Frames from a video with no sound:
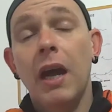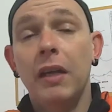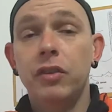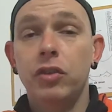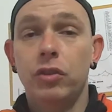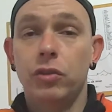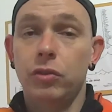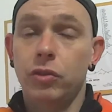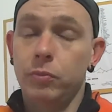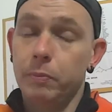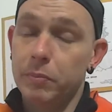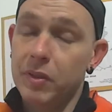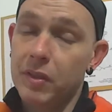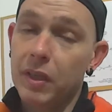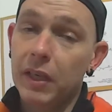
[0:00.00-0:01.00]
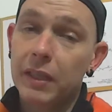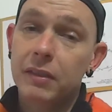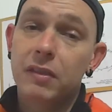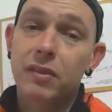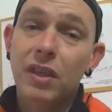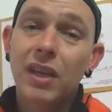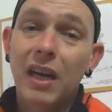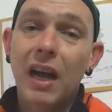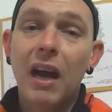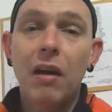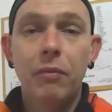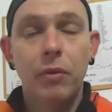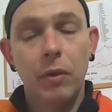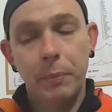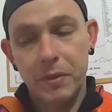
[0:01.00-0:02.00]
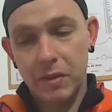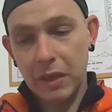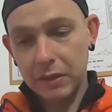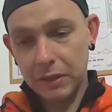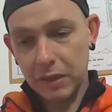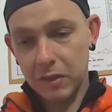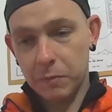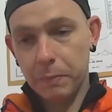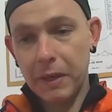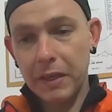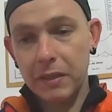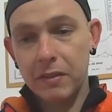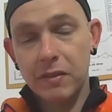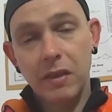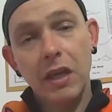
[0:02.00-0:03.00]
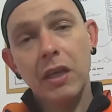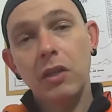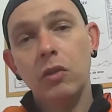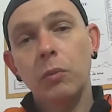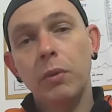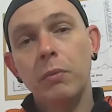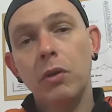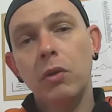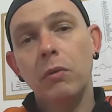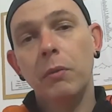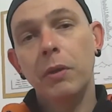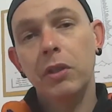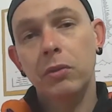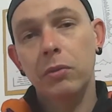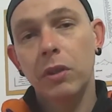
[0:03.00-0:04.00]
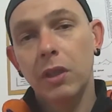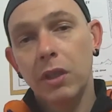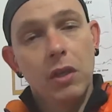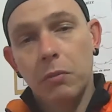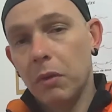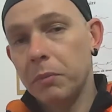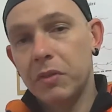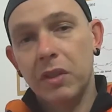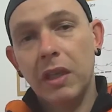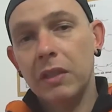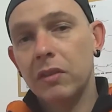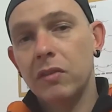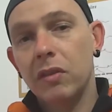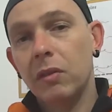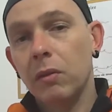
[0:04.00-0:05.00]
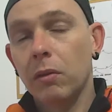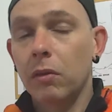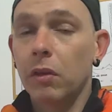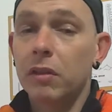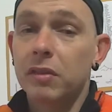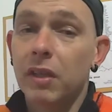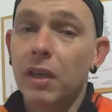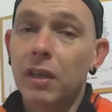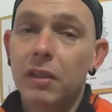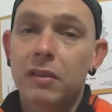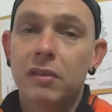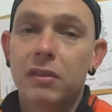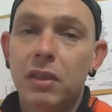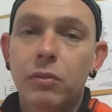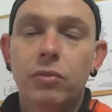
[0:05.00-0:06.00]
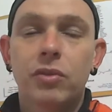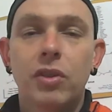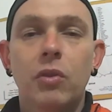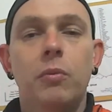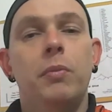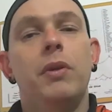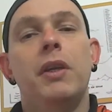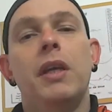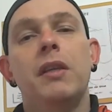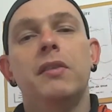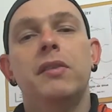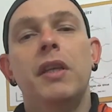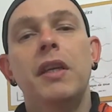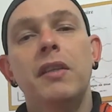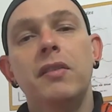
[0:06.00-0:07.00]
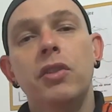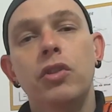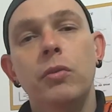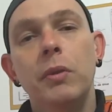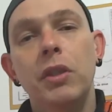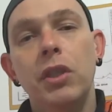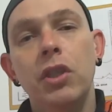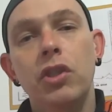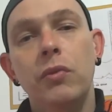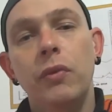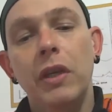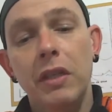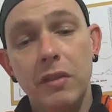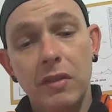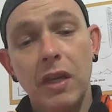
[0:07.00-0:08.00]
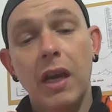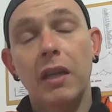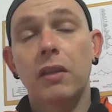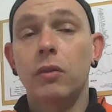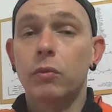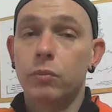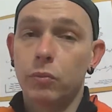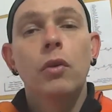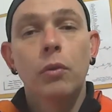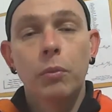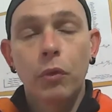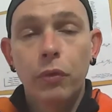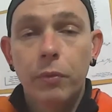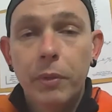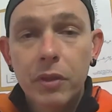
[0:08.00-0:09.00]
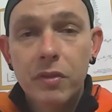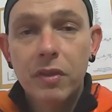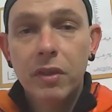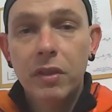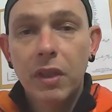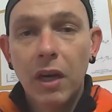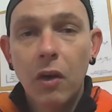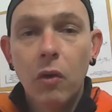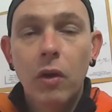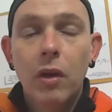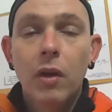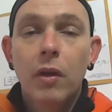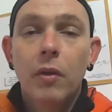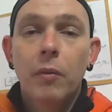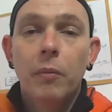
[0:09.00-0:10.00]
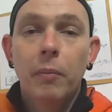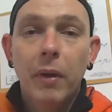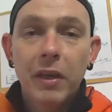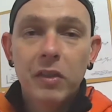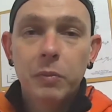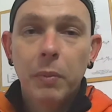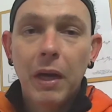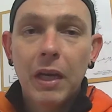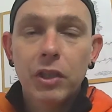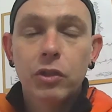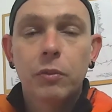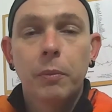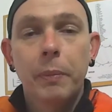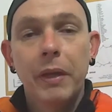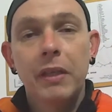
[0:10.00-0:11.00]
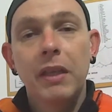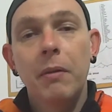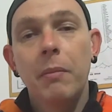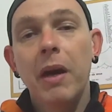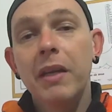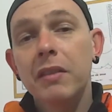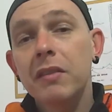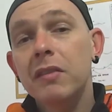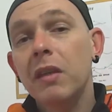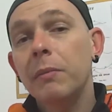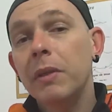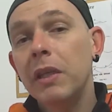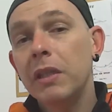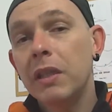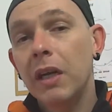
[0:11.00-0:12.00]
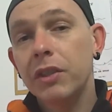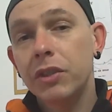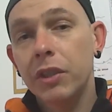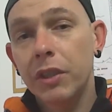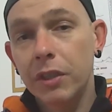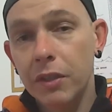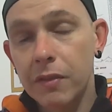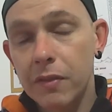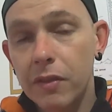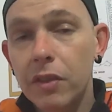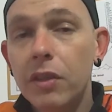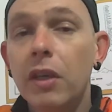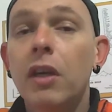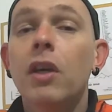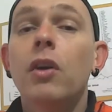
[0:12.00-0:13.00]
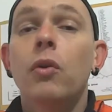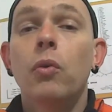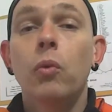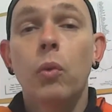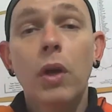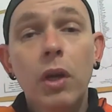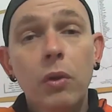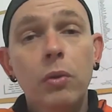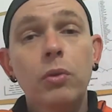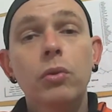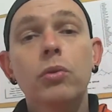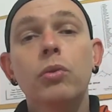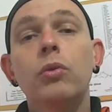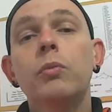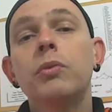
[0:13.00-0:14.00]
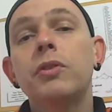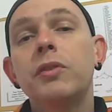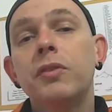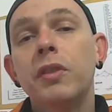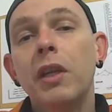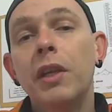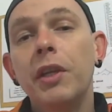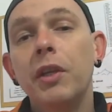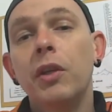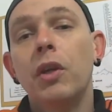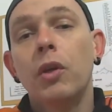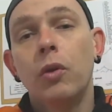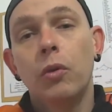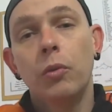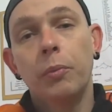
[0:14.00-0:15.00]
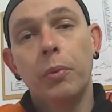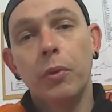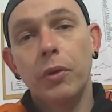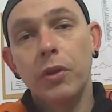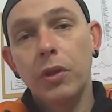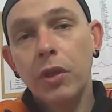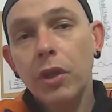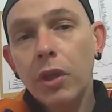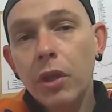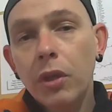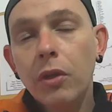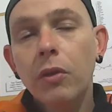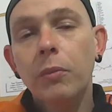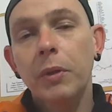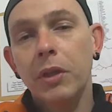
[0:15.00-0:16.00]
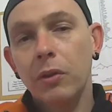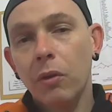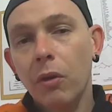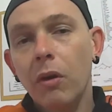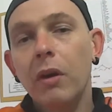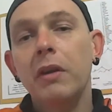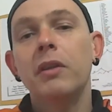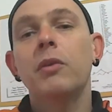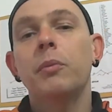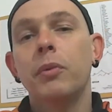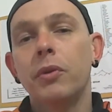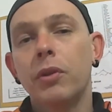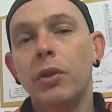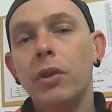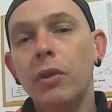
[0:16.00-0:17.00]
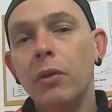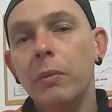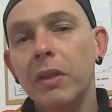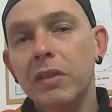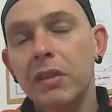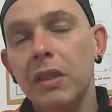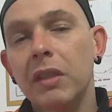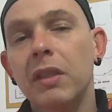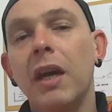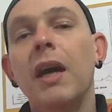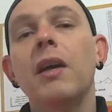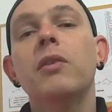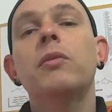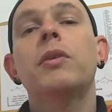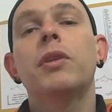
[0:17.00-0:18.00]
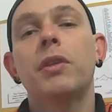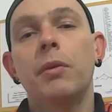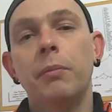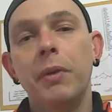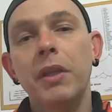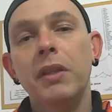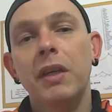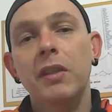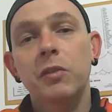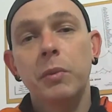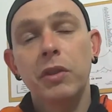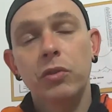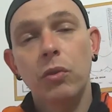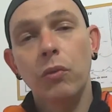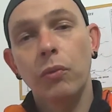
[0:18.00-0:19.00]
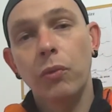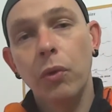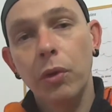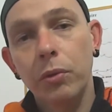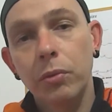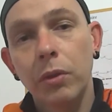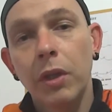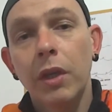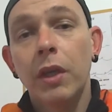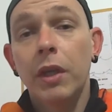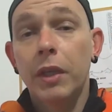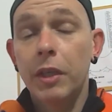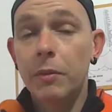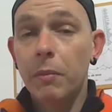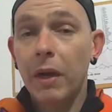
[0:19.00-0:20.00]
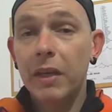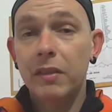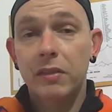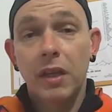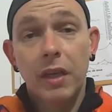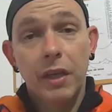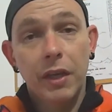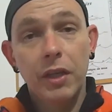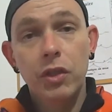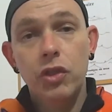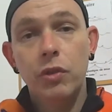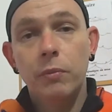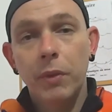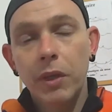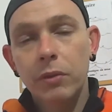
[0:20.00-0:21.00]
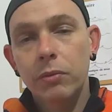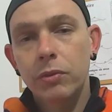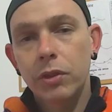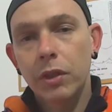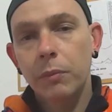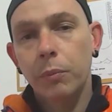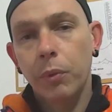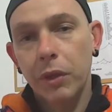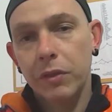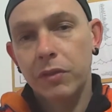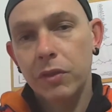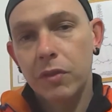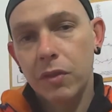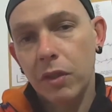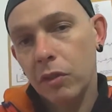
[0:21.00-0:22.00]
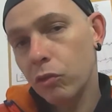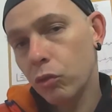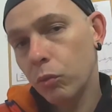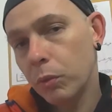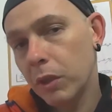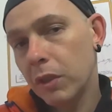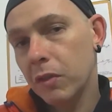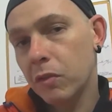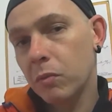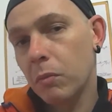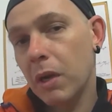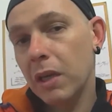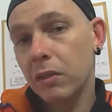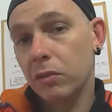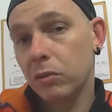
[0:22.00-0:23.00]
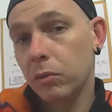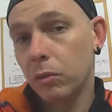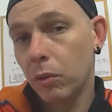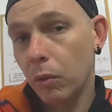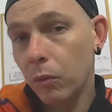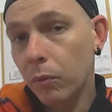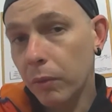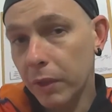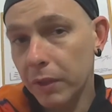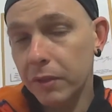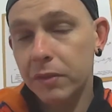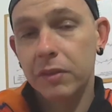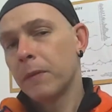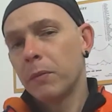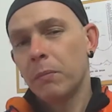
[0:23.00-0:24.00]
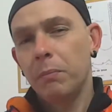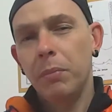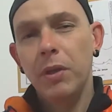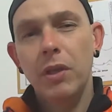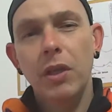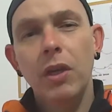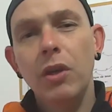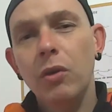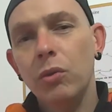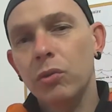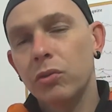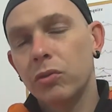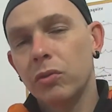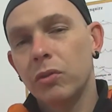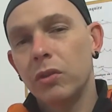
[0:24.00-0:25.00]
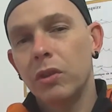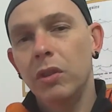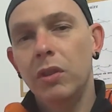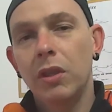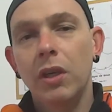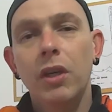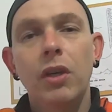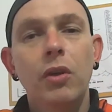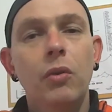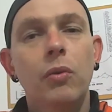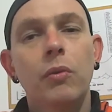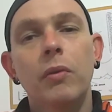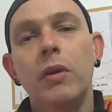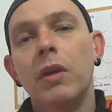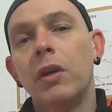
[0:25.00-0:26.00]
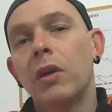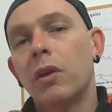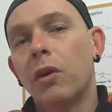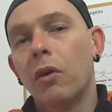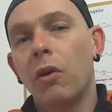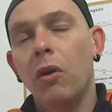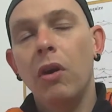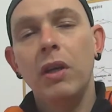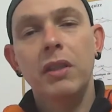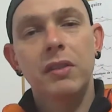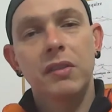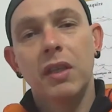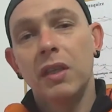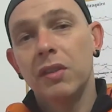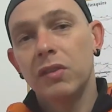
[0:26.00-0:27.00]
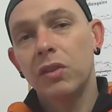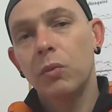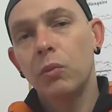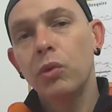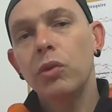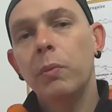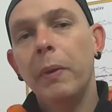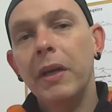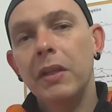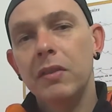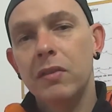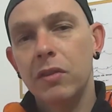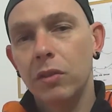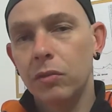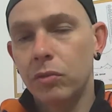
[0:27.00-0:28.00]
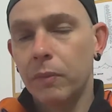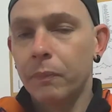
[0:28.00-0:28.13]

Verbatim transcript: as bicicletas de gravel, apesar de elas parecerem no primeiro momento uma bicicleta de ciclocross, elas não são porque elas têm essa geometria diferenciada, um movimento central mais baixo para dar mais estabilidade em descida, um ângulo do tubo de selim um pouquinho menor, né, um pouquinho mais deitado, que também traz mais conforto e mais rendimento, digamos por assim dizer, nas subidas mais longas. Pneus, guidão, rodas são muito parecidos.